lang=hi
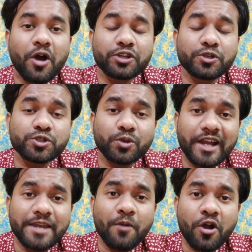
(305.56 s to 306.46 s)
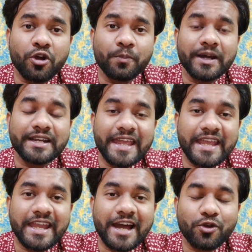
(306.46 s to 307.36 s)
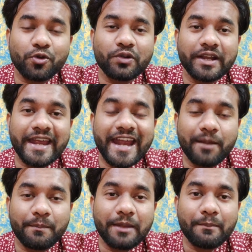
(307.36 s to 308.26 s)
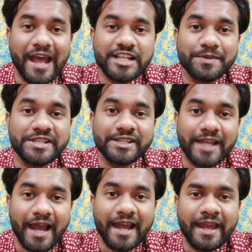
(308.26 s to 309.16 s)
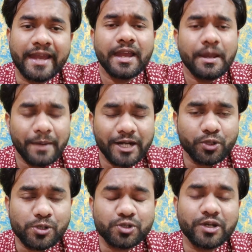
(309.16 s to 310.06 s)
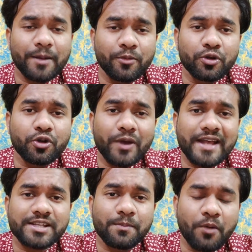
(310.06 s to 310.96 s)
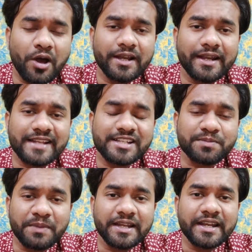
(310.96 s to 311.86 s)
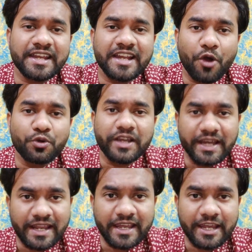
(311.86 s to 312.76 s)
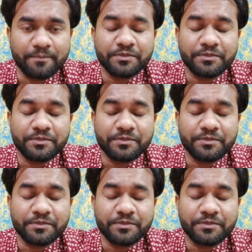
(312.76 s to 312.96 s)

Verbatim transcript: और दोस्तों कई मौक़ों पर केकेआर को उन्होंने एंड में मैच भी जिताया है पर दोस्तों हम उनको एज अ बॉलर एज अ स्पिनर ही काउंट करेंगे